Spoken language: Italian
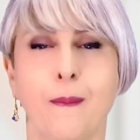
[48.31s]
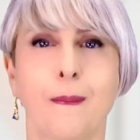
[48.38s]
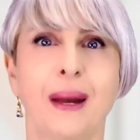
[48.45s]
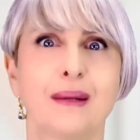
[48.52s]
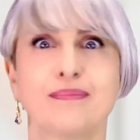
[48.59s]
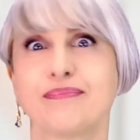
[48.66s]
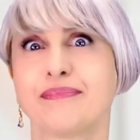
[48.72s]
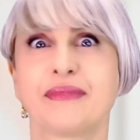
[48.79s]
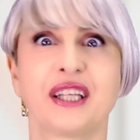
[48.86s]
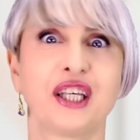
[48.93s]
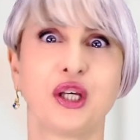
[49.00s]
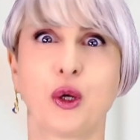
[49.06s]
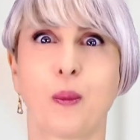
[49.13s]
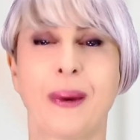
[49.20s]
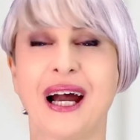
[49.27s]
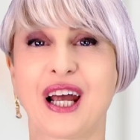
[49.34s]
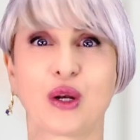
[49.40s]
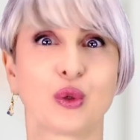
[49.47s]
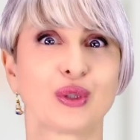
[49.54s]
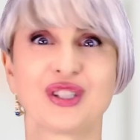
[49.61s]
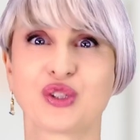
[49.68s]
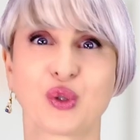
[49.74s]
Ma io
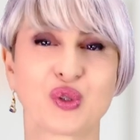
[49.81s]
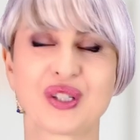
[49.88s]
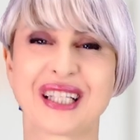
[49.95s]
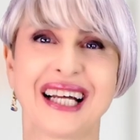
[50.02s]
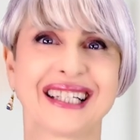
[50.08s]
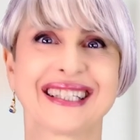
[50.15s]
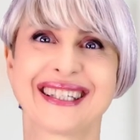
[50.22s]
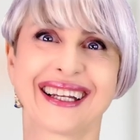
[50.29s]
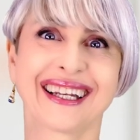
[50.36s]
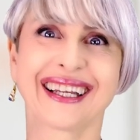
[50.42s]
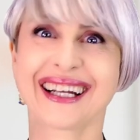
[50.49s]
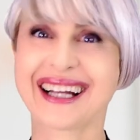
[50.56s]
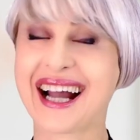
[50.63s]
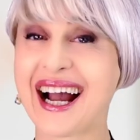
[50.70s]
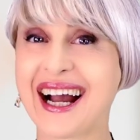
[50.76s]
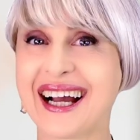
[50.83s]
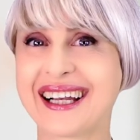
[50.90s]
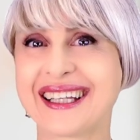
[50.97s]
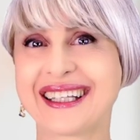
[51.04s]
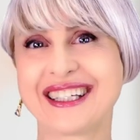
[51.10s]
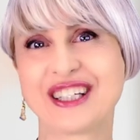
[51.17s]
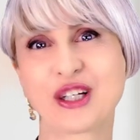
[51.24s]
parlo di sostanze
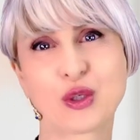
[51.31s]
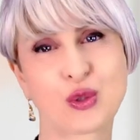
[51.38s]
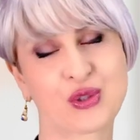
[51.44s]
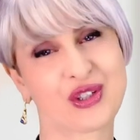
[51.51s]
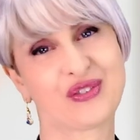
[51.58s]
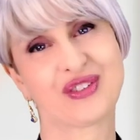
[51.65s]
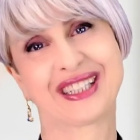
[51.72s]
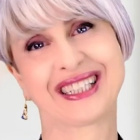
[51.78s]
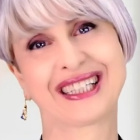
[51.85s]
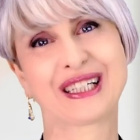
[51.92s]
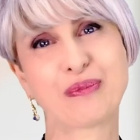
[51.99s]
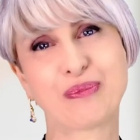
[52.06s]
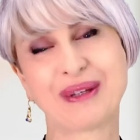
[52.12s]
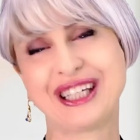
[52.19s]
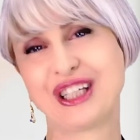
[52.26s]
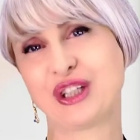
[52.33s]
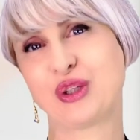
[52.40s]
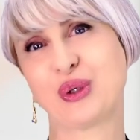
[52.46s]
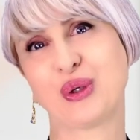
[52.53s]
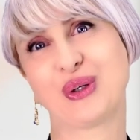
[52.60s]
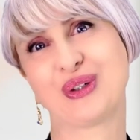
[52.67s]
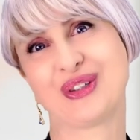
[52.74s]
legali, cosa avete
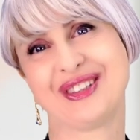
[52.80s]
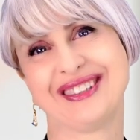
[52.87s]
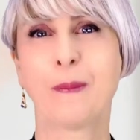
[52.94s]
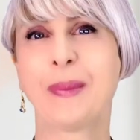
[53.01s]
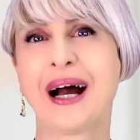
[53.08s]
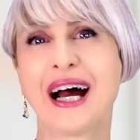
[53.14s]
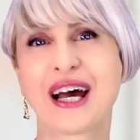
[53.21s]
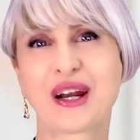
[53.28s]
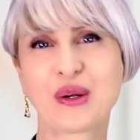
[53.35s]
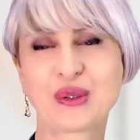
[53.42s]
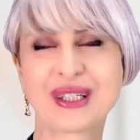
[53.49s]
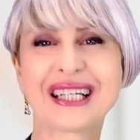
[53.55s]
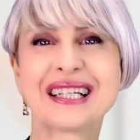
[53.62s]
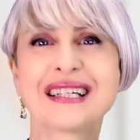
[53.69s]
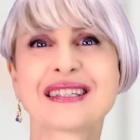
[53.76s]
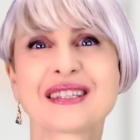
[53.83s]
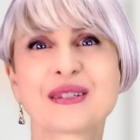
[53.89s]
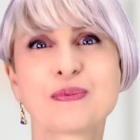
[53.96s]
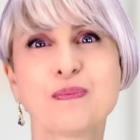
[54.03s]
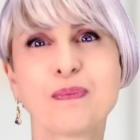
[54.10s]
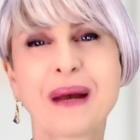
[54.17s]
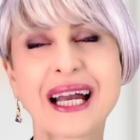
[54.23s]
capito? Parlo delle
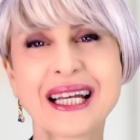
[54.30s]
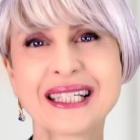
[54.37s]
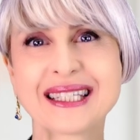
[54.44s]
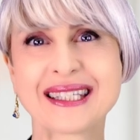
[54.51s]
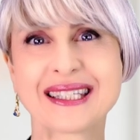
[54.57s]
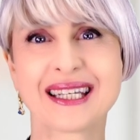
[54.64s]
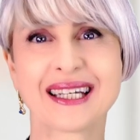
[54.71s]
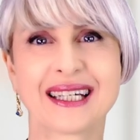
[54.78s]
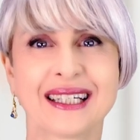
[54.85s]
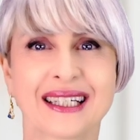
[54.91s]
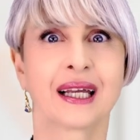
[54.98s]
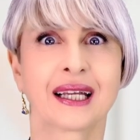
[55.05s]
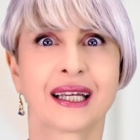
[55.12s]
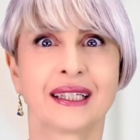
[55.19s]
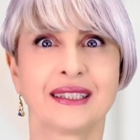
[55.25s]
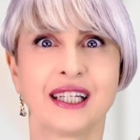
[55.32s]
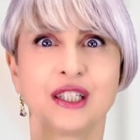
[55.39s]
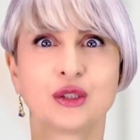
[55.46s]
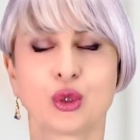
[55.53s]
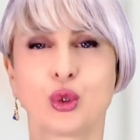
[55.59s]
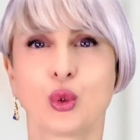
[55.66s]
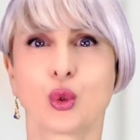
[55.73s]
spezie spezie che
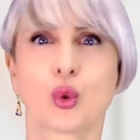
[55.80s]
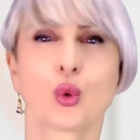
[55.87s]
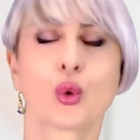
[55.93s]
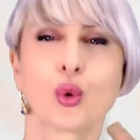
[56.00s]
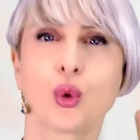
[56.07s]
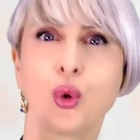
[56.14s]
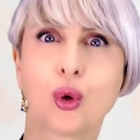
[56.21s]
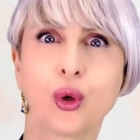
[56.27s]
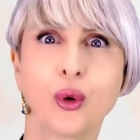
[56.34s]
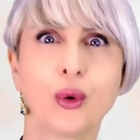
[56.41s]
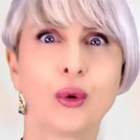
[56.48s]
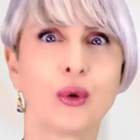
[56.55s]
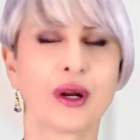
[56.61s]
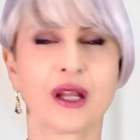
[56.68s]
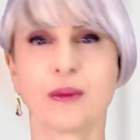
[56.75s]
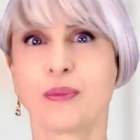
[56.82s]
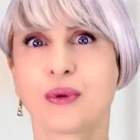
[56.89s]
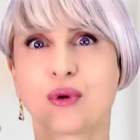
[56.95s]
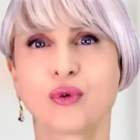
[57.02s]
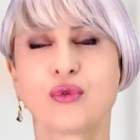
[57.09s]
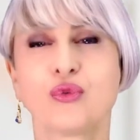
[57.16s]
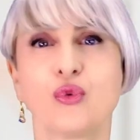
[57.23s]
dietro i loro colori,
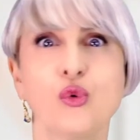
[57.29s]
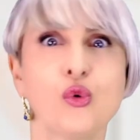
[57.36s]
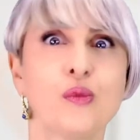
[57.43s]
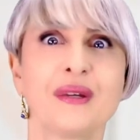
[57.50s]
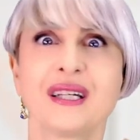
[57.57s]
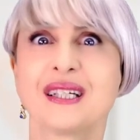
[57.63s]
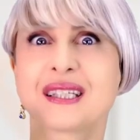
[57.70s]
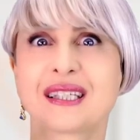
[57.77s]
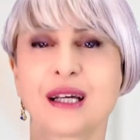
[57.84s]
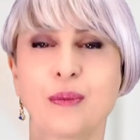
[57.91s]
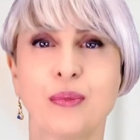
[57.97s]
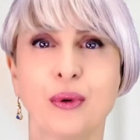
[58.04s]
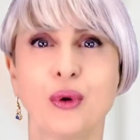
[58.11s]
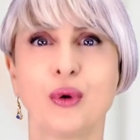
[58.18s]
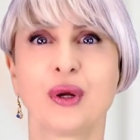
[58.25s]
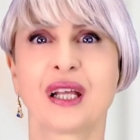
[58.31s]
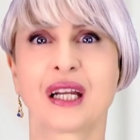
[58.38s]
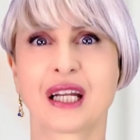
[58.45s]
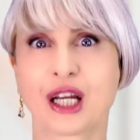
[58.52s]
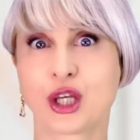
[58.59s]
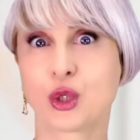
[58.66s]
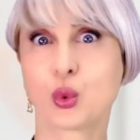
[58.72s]
profumi e sapori
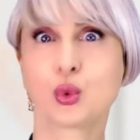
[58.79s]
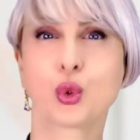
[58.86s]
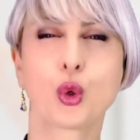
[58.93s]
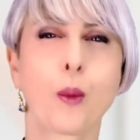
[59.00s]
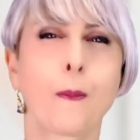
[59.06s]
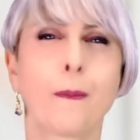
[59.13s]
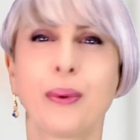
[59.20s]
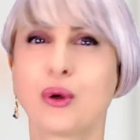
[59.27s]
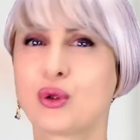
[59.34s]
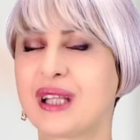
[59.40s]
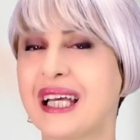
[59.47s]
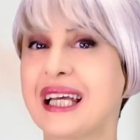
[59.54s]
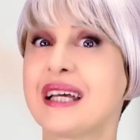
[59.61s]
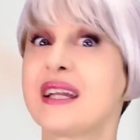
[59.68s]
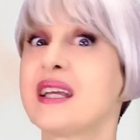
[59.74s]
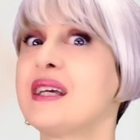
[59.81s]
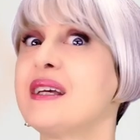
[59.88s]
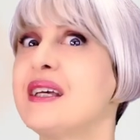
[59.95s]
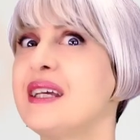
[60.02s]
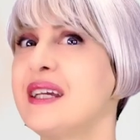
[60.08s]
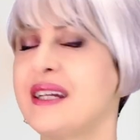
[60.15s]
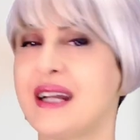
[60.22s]
racchiudono poteri
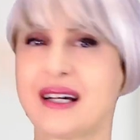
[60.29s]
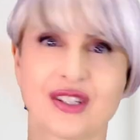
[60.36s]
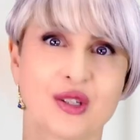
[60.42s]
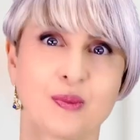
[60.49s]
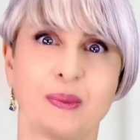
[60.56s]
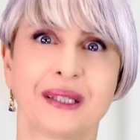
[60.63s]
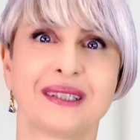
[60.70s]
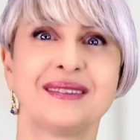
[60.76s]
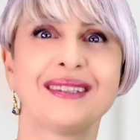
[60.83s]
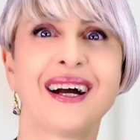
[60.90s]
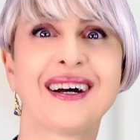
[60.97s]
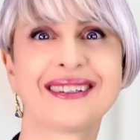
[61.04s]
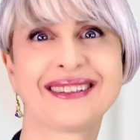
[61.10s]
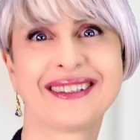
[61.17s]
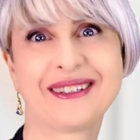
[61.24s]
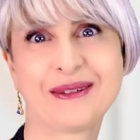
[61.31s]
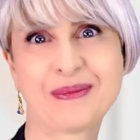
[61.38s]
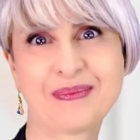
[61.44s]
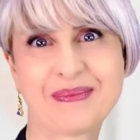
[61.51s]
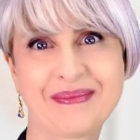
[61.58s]
inaspettati.